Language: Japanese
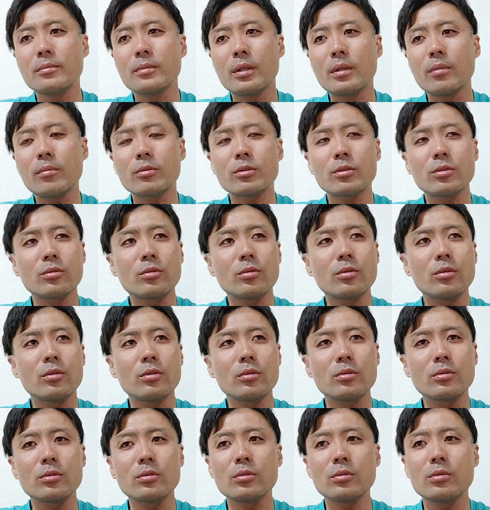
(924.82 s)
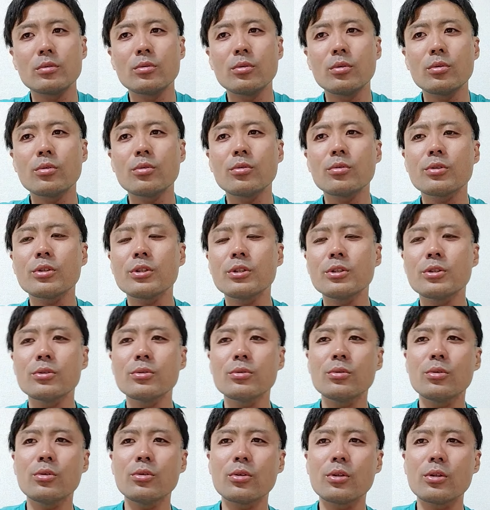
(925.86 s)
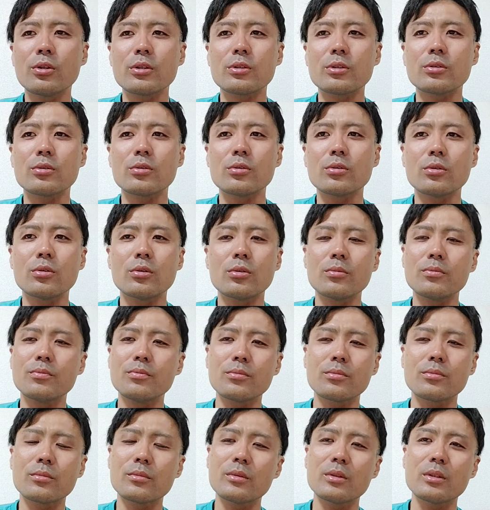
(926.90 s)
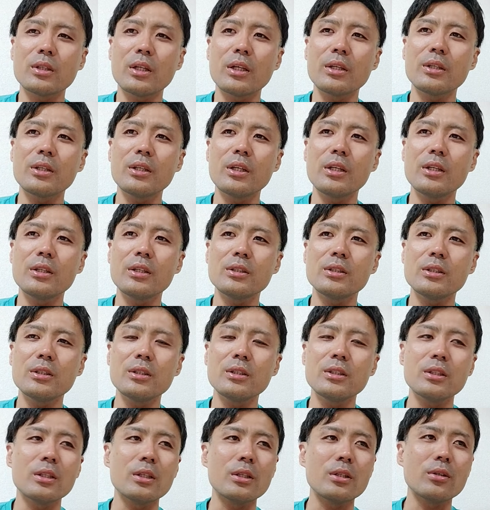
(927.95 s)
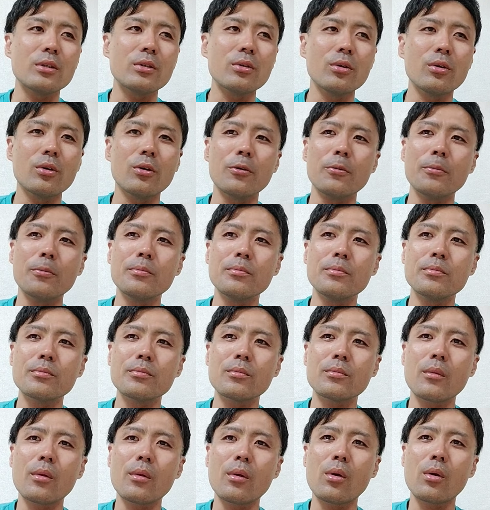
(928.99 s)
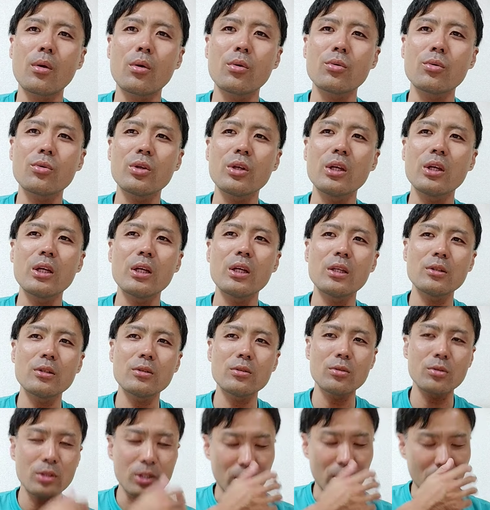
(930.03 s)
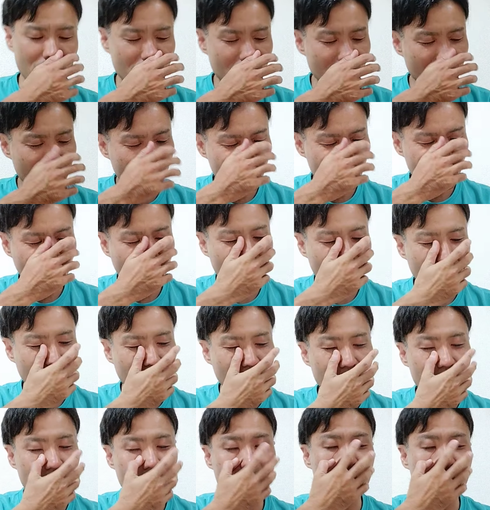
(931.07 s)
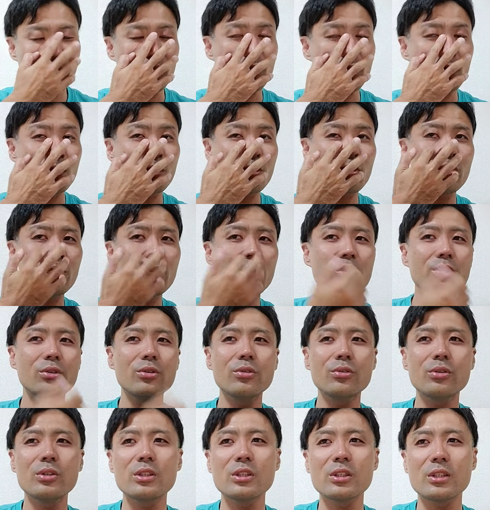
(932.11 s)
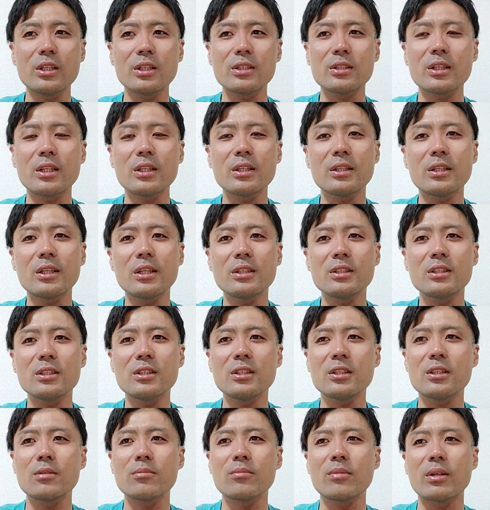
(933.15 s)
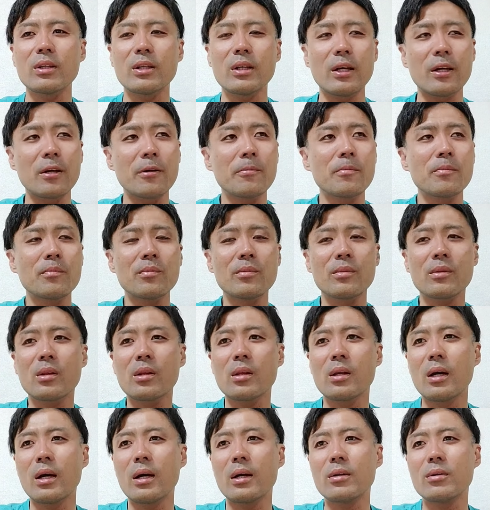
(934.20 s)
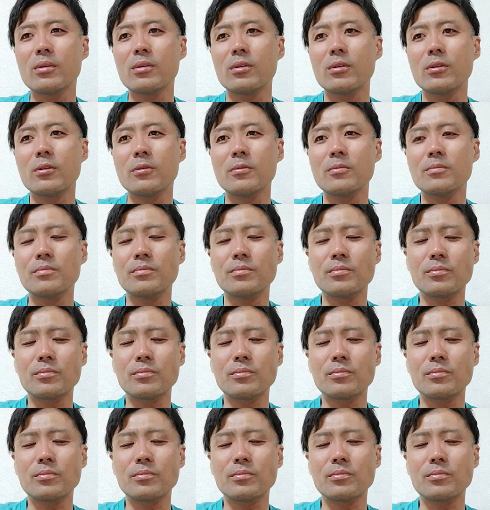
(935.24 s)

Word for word: もその労働基準法っていうのはその最低賃金の法定のね最低賃金をそれを理由にして最低賃金まであの